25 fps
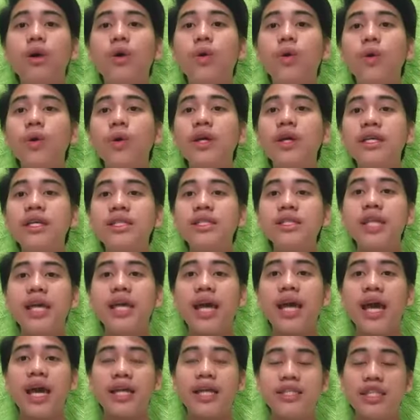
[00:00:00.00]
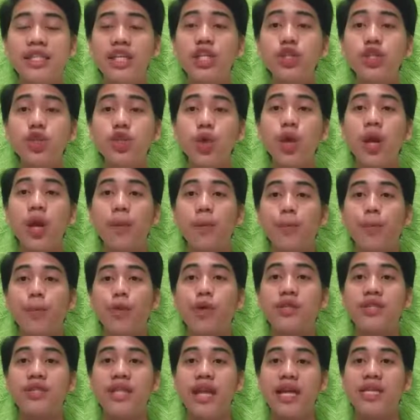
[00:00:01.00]
Kung hindi, ay dito lang
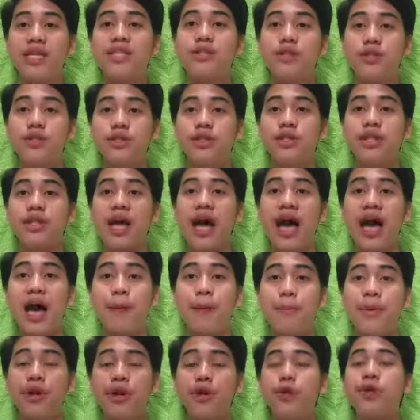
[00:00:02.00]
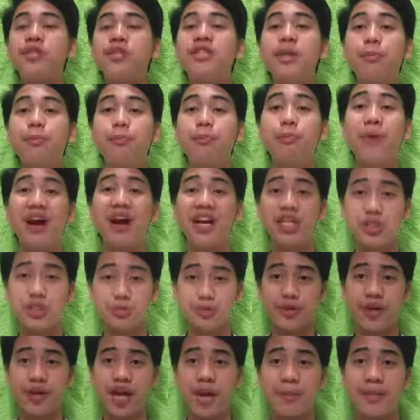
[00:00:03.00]
po sila sa amin or sa parish
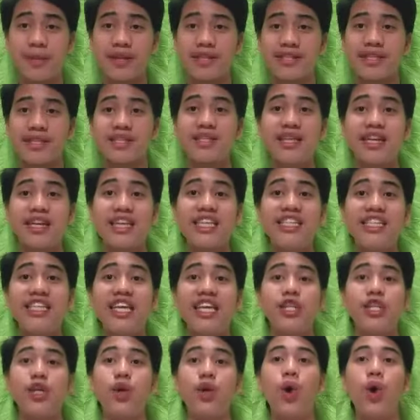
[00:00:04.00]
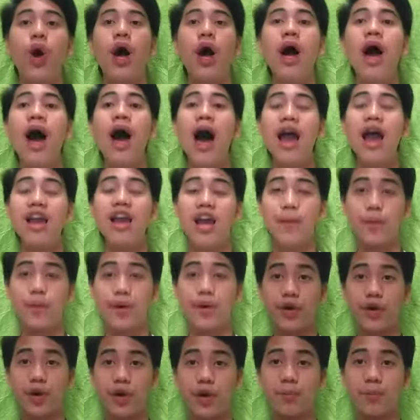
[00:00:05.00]
mo namin sa San Isidro,
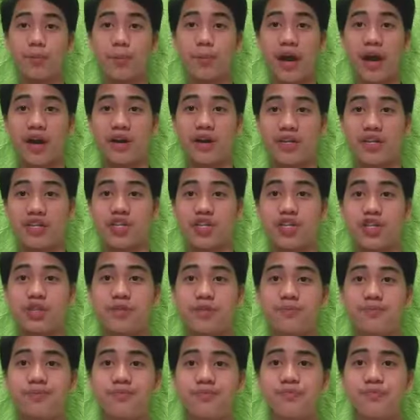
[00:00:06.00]
Labrador Parish.